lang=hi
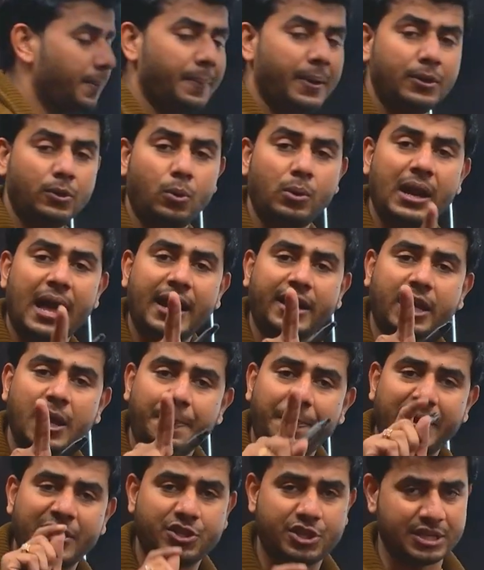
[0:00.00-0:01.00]
मैं 9 लाख की
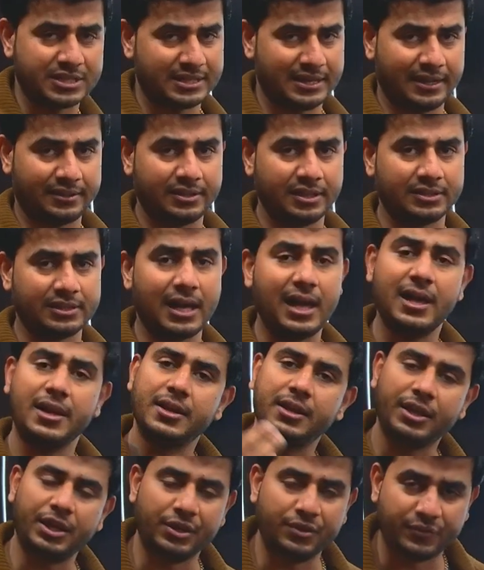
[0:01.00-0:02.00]
परचेज लिख देता
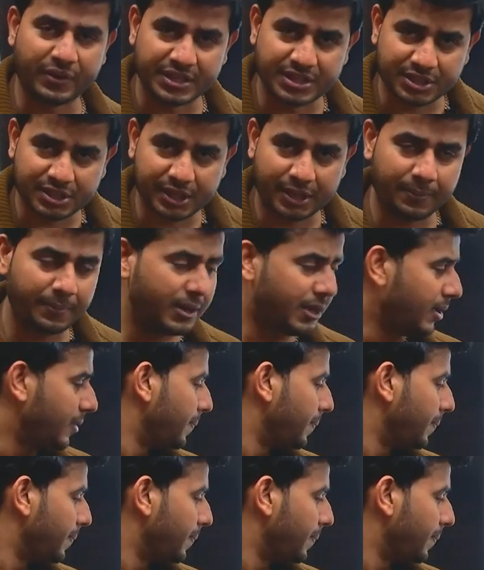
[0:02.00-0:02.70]
इन्वेस्टिंग में